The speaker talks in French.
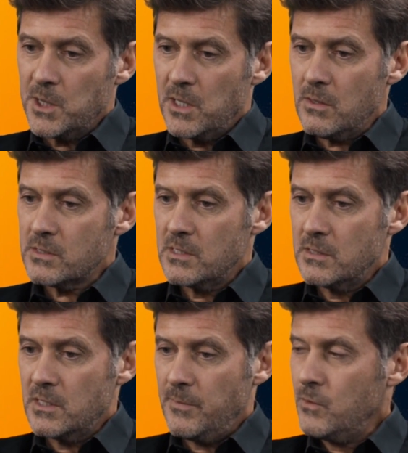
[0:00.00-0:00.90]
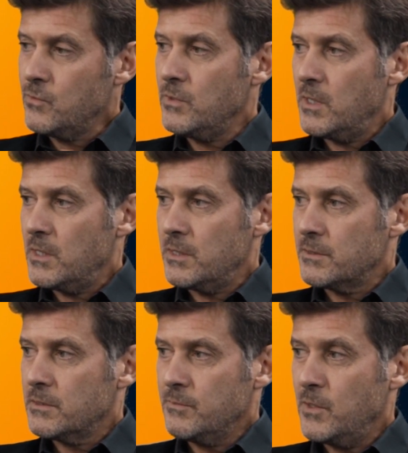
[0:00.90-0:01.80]
la chaleur, c'est pas du tout la,
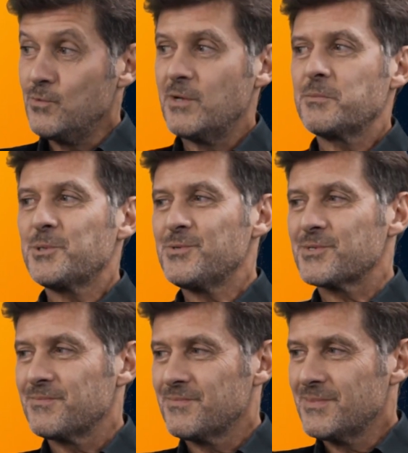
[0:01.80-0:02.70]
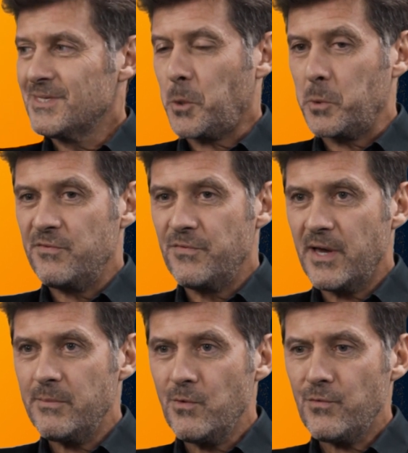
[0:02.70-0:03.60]
pas du tout la même chose. C'est qu'on est
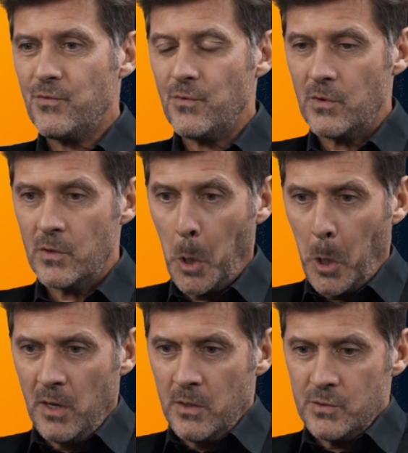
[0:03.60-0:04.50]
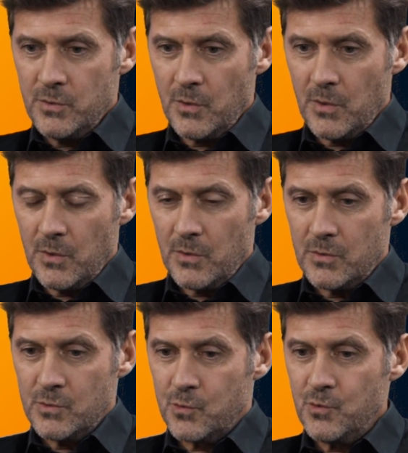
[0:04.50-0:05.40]
vraiment sur, euh, euh,
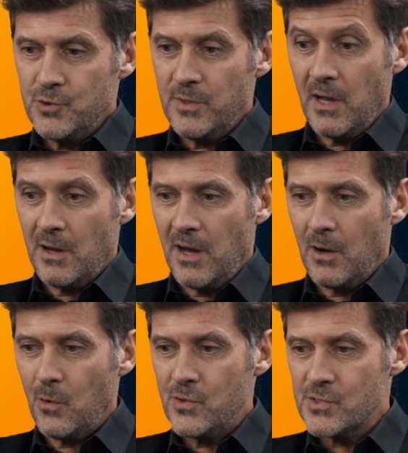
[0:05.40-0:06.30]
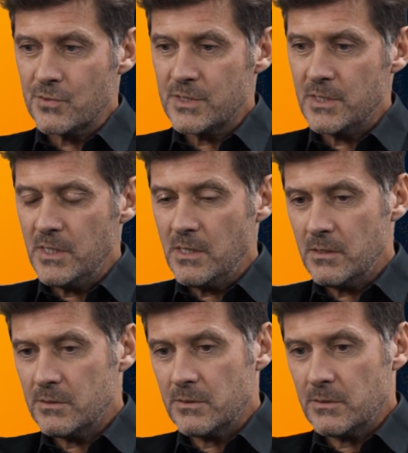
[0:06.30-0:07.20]
tout de suite un,
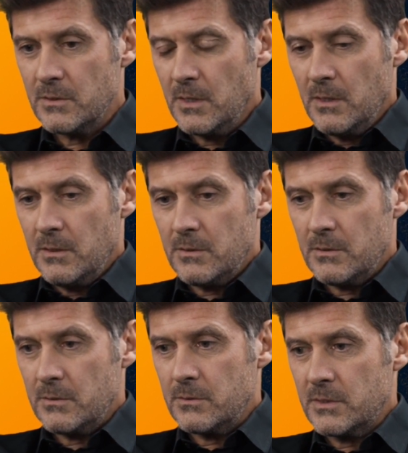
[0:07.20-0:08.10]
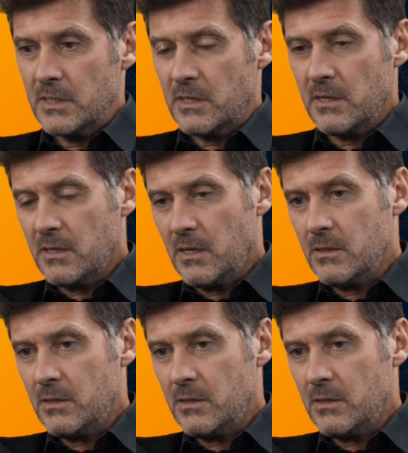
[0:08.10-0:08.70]
ressenti qui est très